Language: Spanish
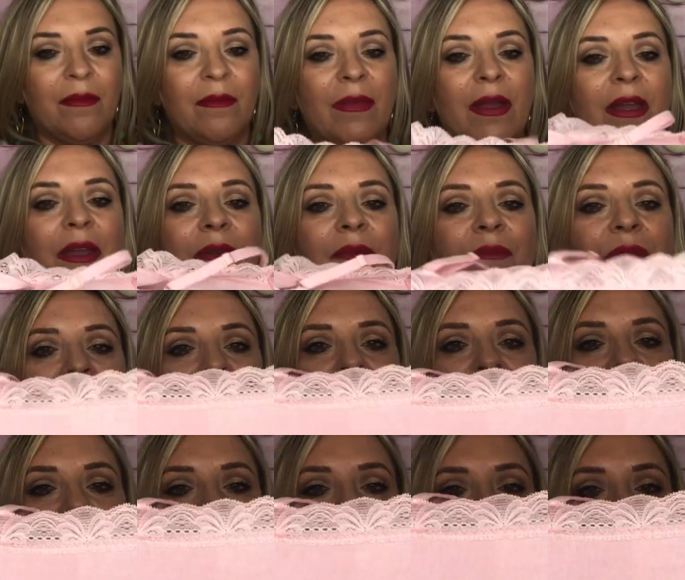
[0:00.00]
¿Veis?
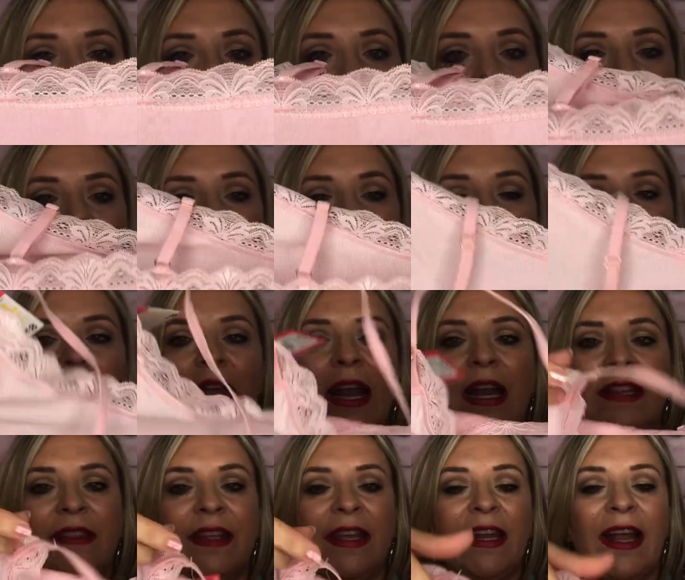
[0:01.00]

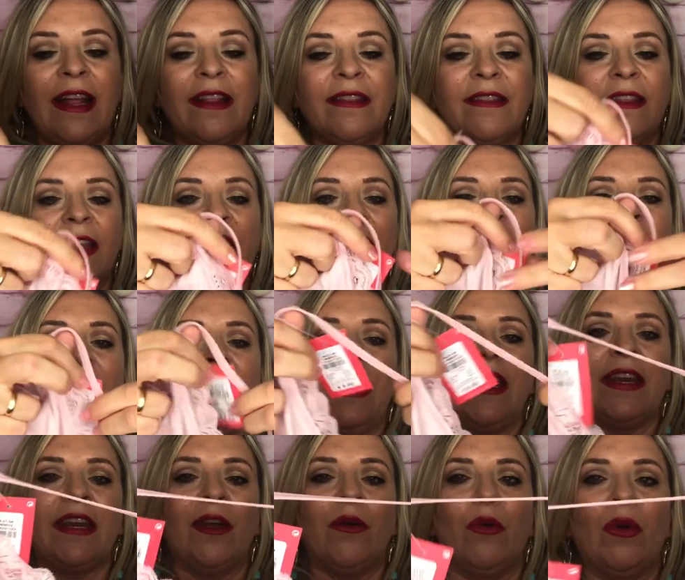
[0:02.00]
El tirante,
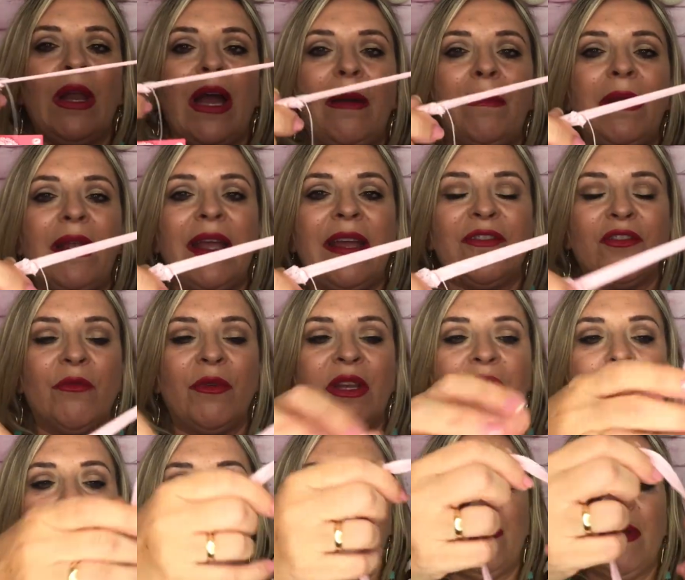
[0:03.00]
es regulable, que eso
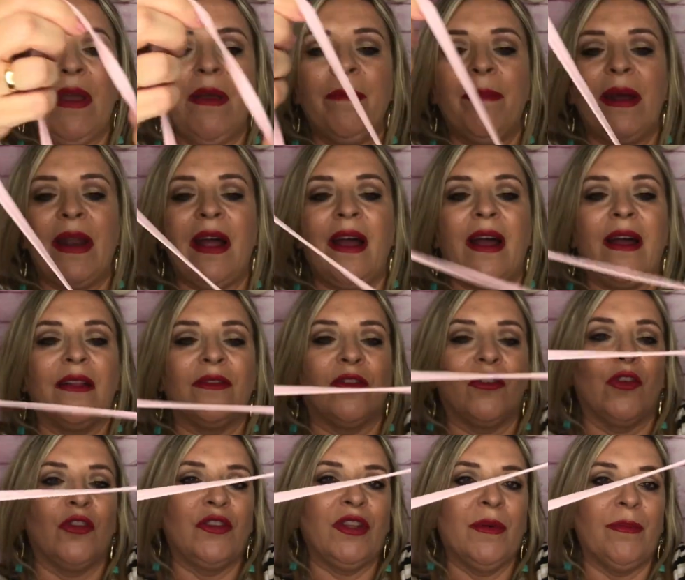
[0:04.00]
viene muy bien para
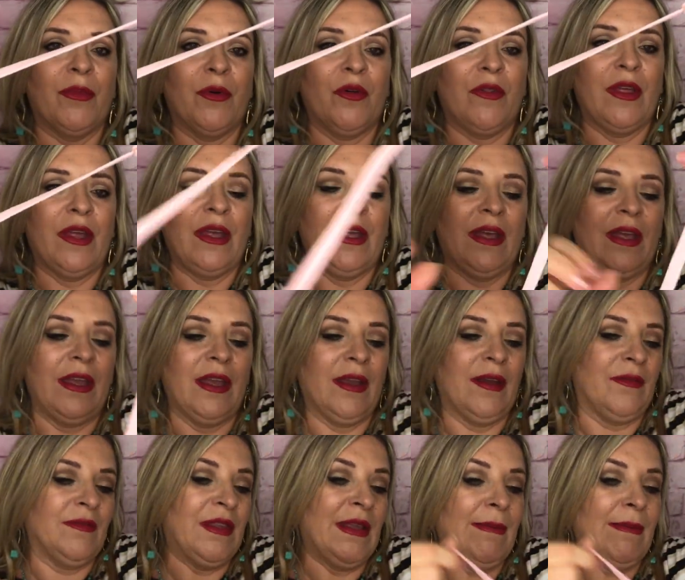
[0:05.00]
todo tipo de,